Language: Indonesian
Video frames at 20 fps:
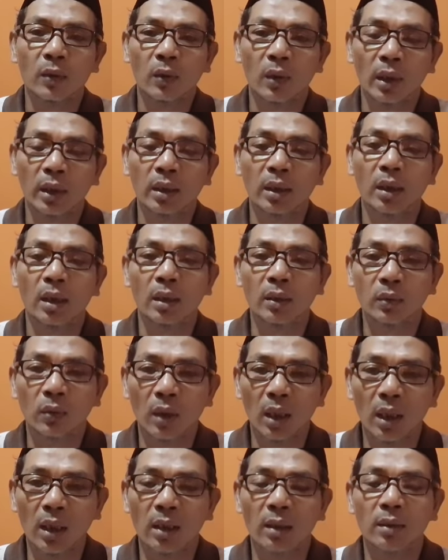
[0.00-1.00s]
Oleh karena
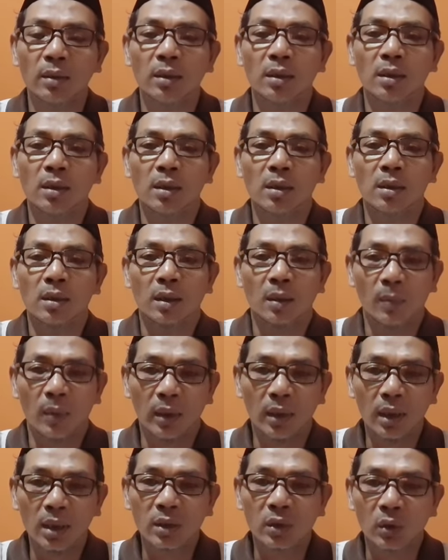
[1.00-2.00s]
itulah
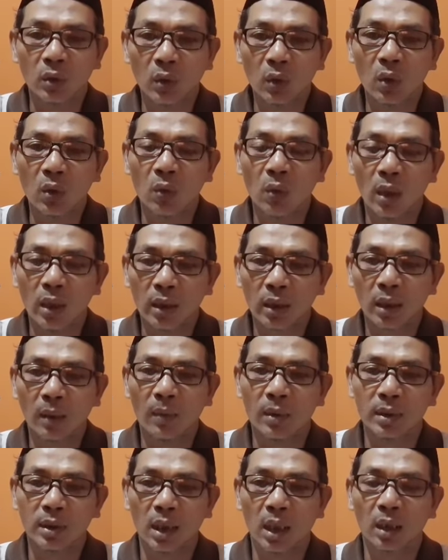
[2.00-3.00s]
kepada seluruh warga
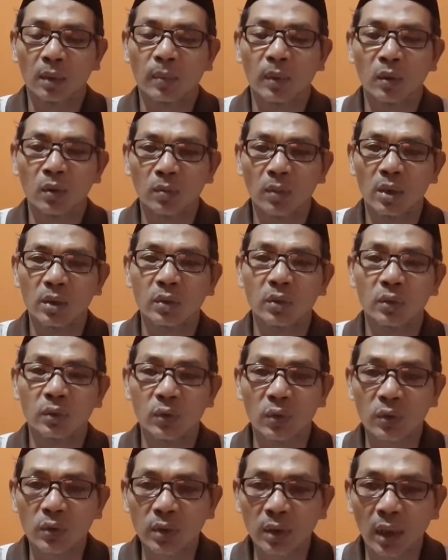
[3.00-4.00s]
masyarakat Banyumas
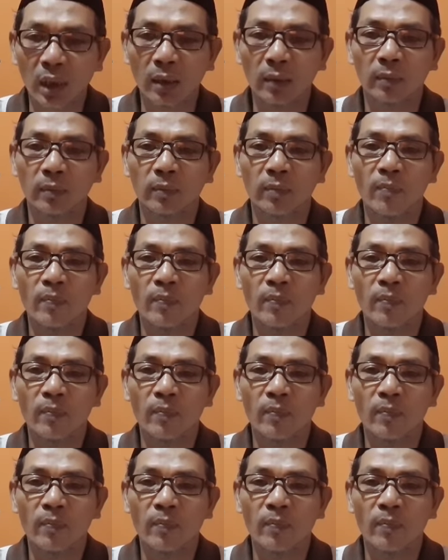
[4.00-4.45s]
khususnya